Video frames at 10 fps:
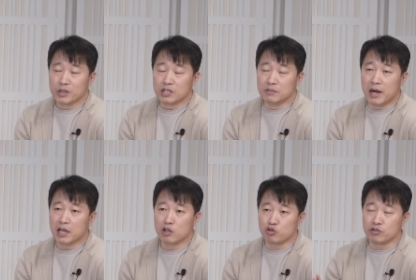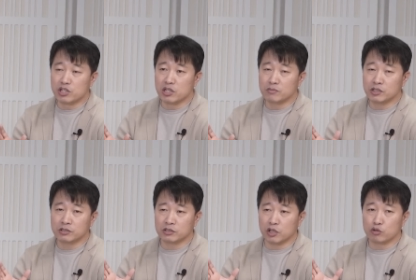음악의
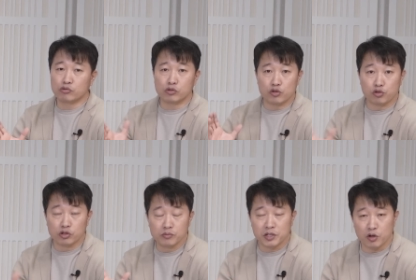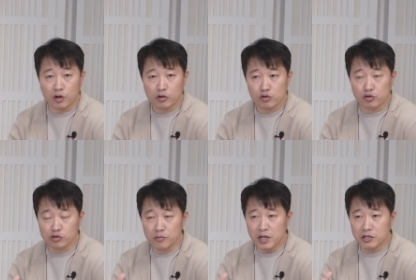중심은 결국은 중음이죠.
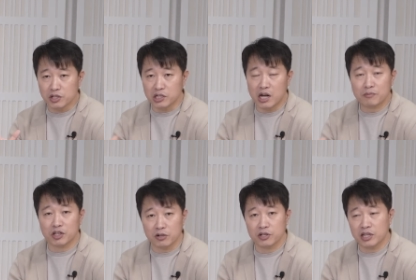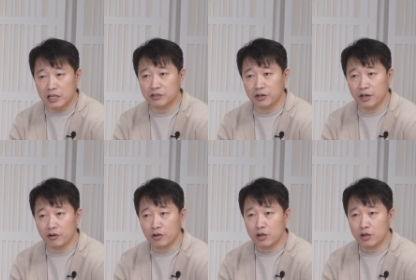중음에서 질감은 결정이 나는 거예요.